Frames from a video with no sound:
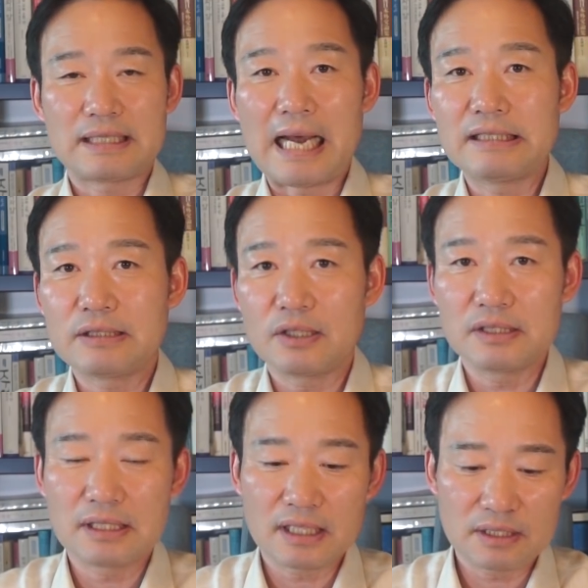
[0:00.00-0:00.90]

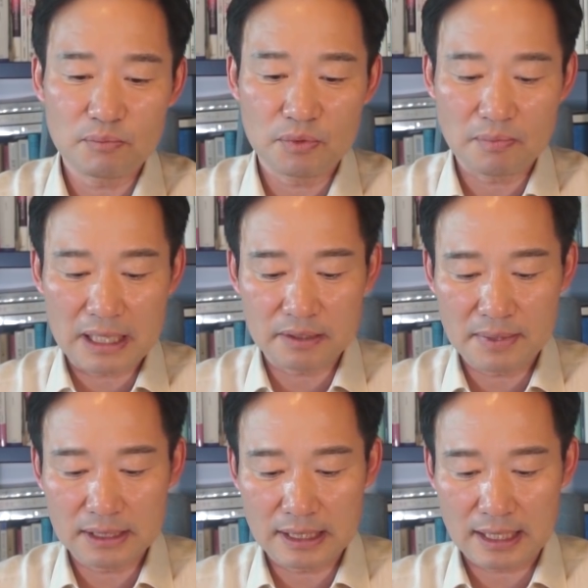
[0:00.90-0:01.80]
당선자 신분
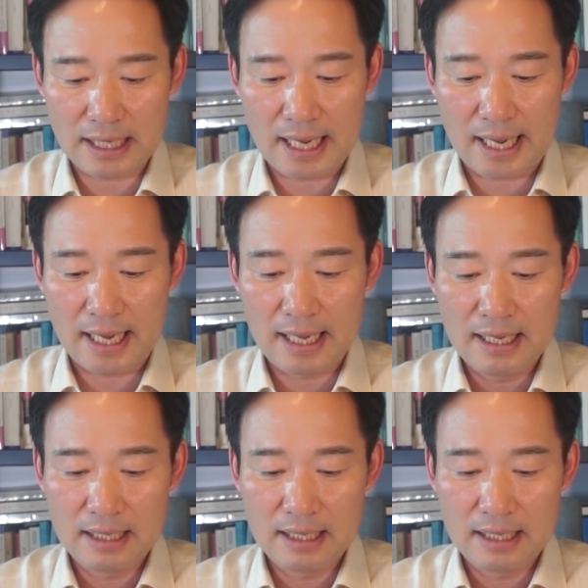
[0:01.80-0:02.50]
마지막 날에